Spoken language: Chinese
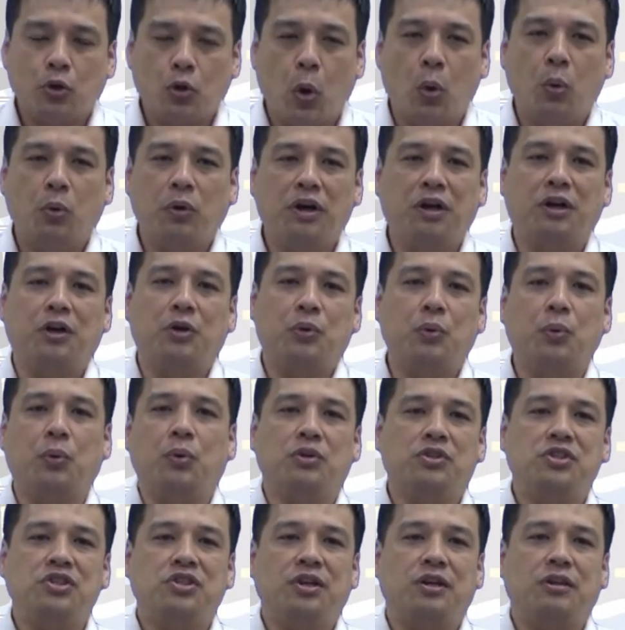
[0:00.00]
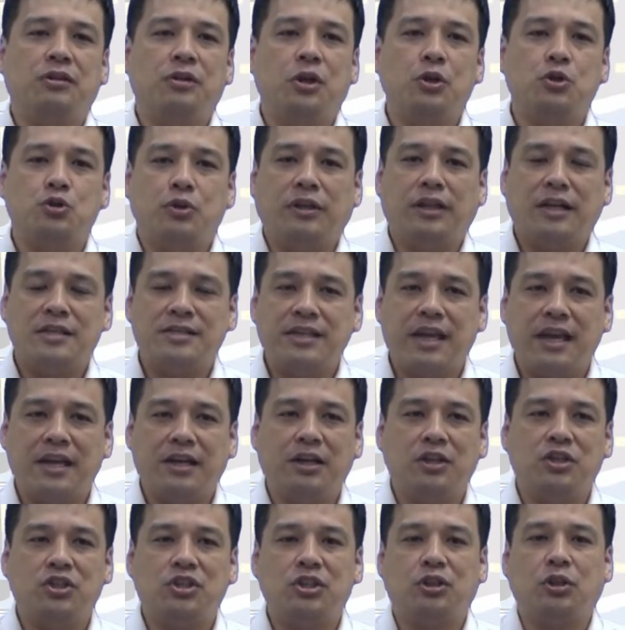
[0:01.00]
共二弱碱，所以那这
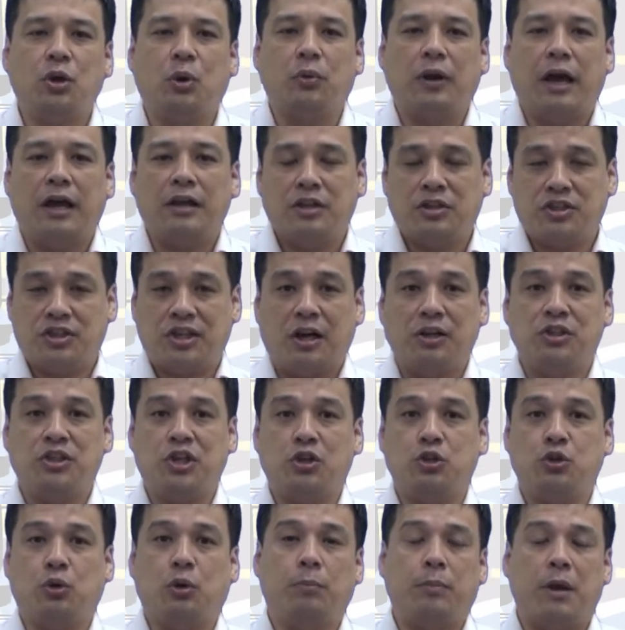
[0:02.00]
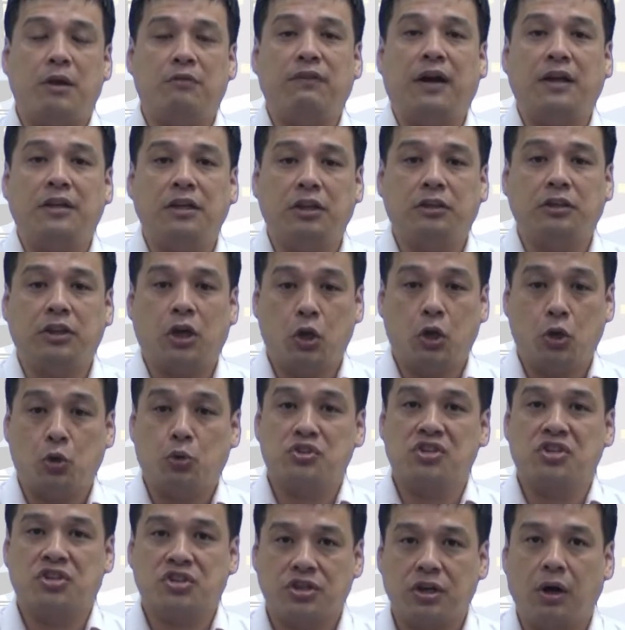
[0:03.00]
一个系统，来强碱就会被反应，掉，因
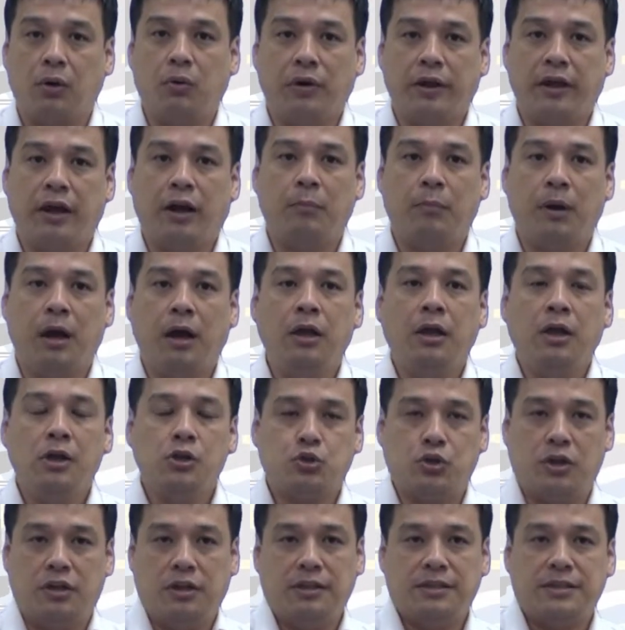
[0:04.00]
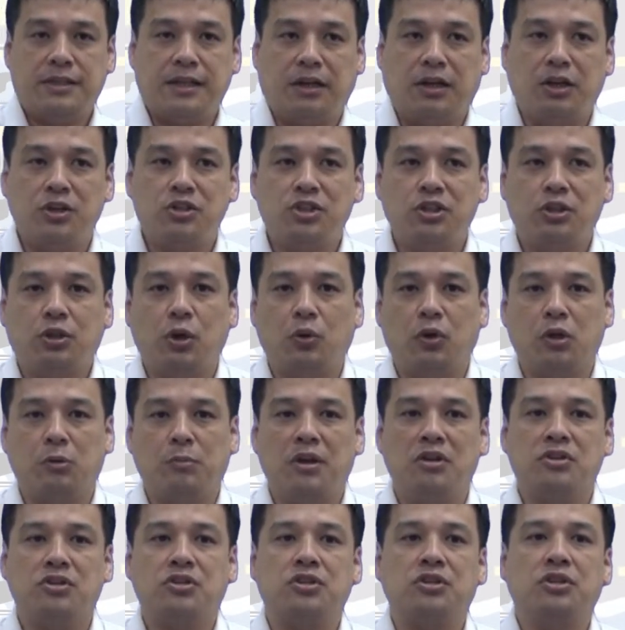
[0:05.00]
为是少量嘛，所以整个系统里
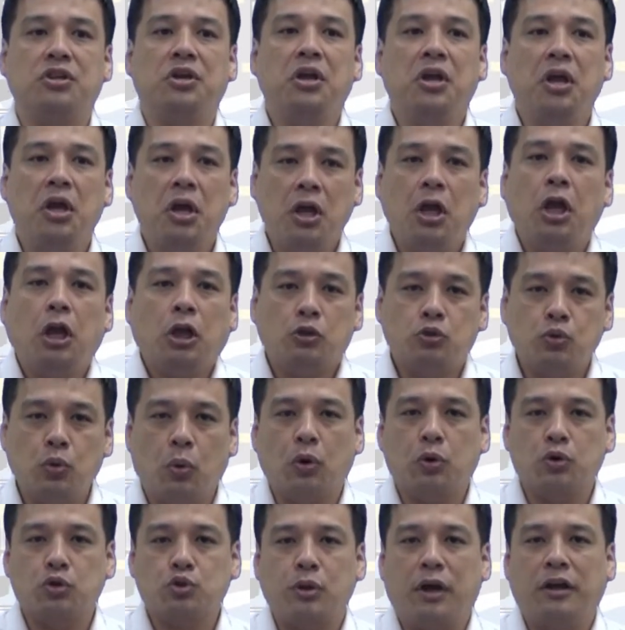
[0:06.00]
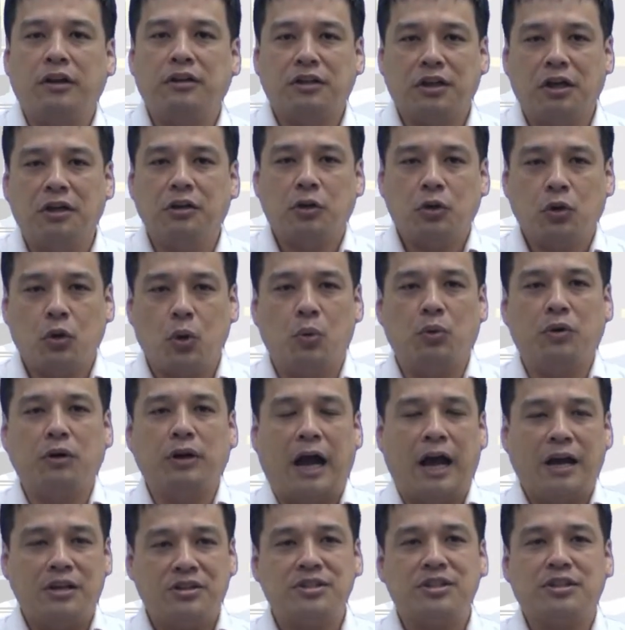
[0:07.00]
面是弱酸跟共
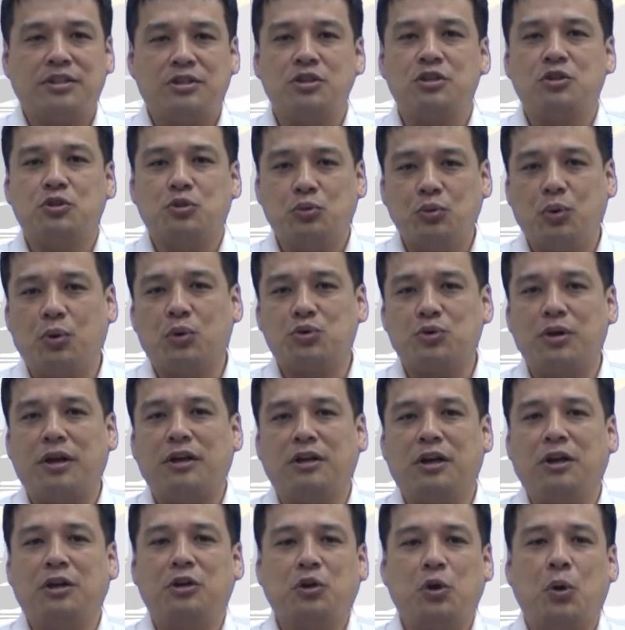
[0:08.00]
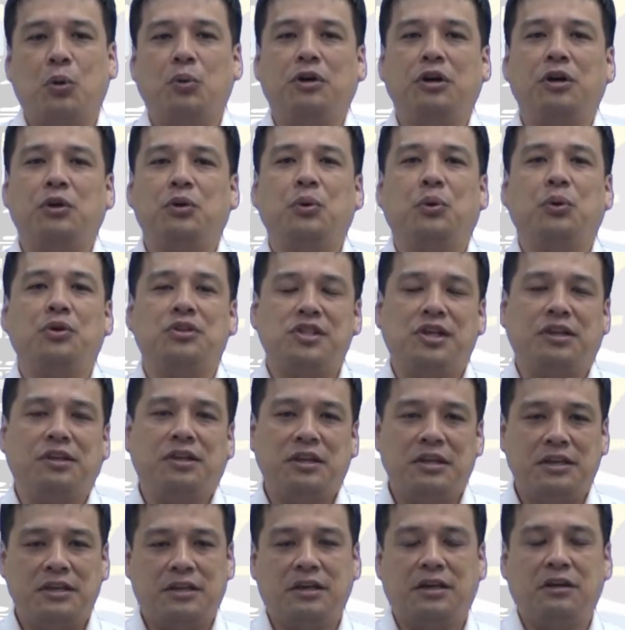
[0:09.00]
还是是弱酸跟共二弱碱
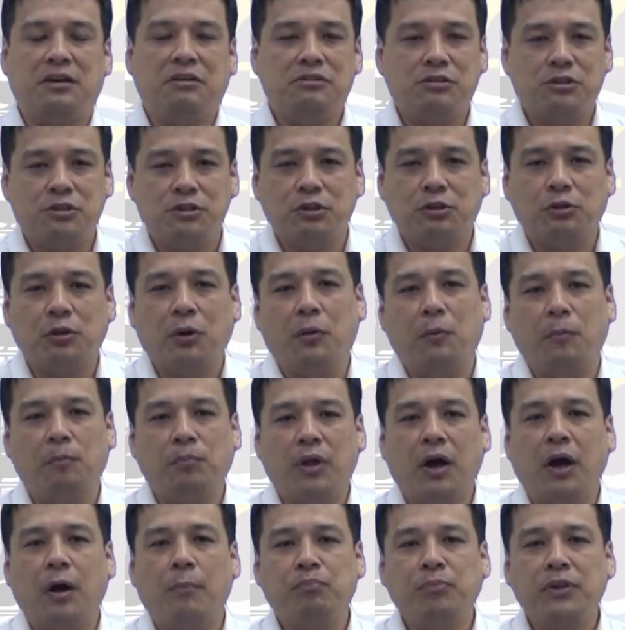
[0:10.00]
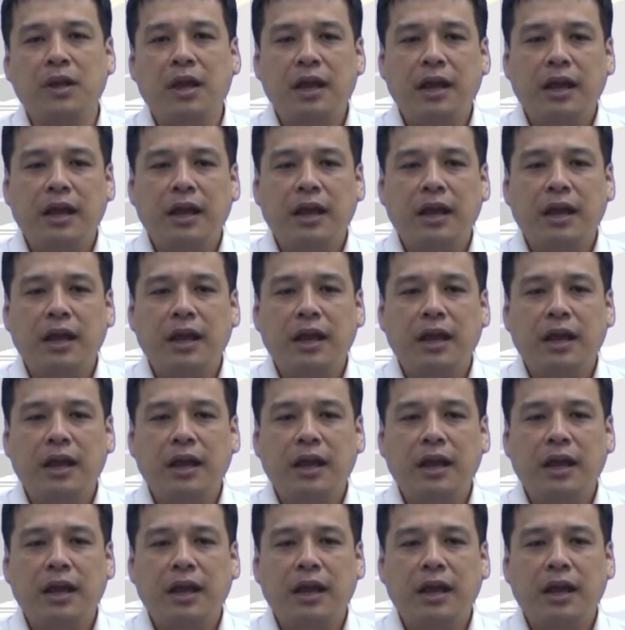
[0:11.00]
的一个系统啊。